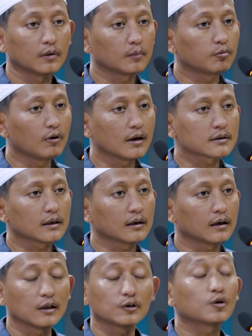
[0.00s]

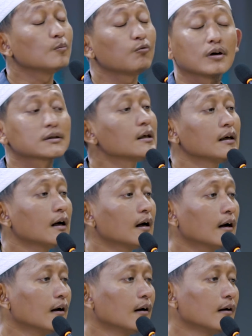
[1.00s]
Berpuasa. Antum puasa
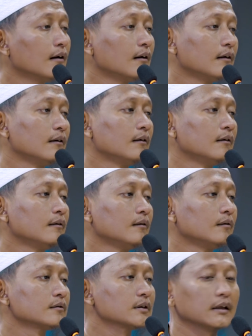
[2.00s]
nggak?
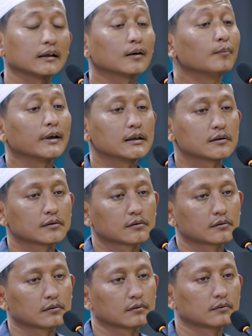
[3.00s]
Senin
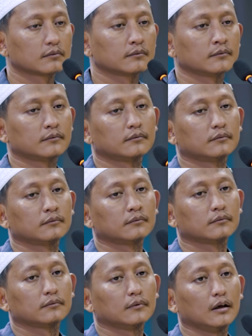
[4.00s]
Kemis.
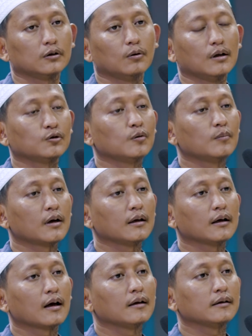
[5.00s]
Atau antum
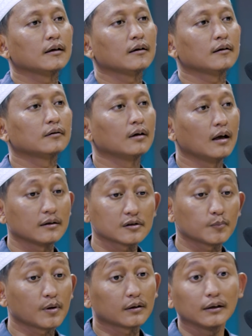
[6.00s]
merayakannya dengan
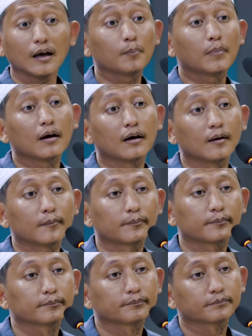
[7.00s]
seperti apa?
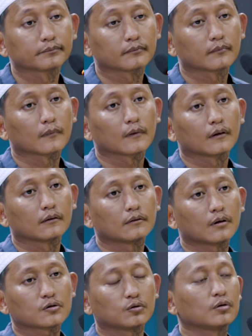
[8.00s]

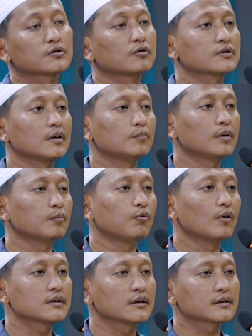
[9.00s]
Rasulullah SAW
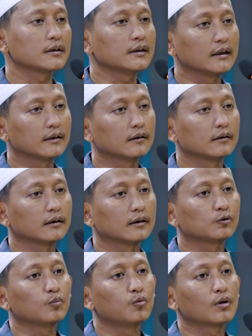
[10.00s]
berpuasa Senin
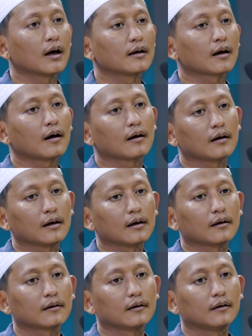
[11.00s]
itu bukan
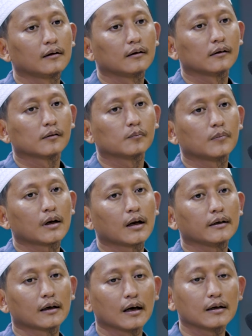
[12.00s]
karena
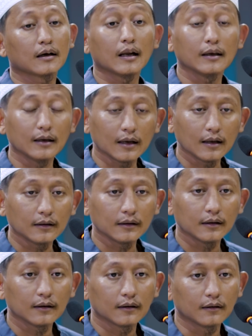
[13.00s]
merayakan
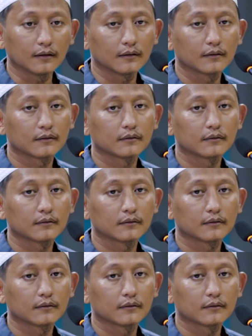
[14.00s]
kelahirannya.